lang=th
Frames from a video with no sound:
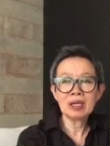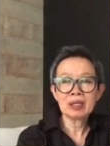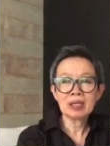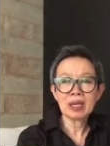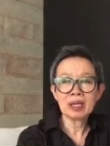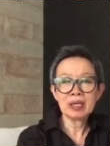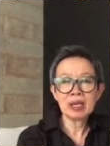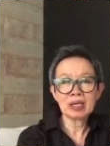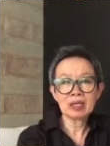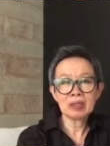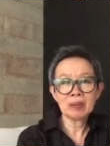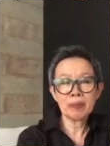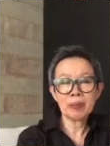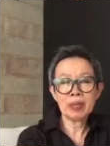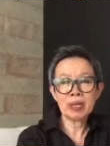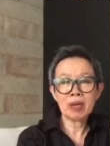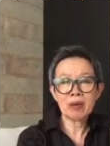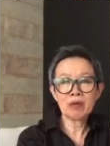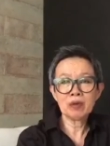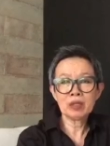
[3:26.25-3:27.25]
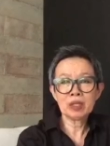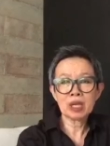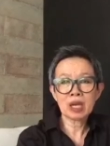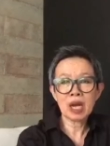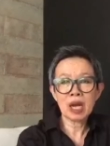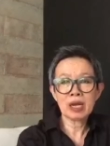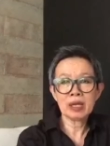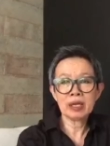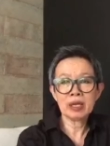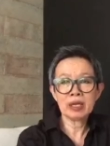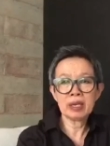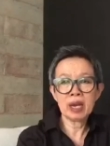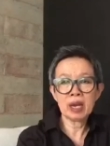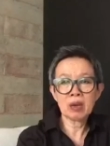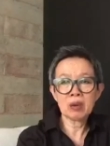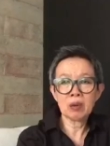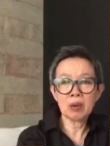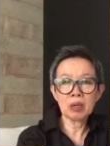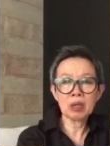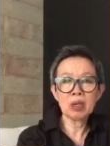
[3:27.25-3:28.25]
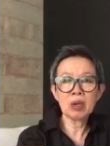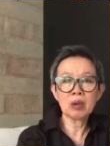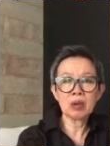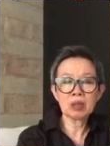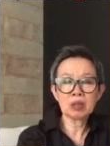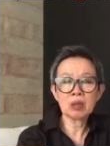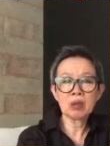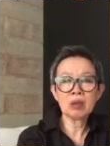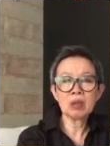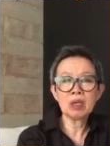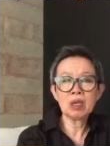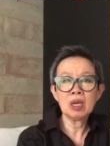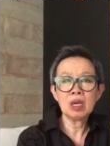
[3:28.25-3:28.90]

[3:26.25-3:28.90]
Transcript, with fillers: ถ้าอยากจะเป็นนักวิชาการในอนาคตเราก็ต้อง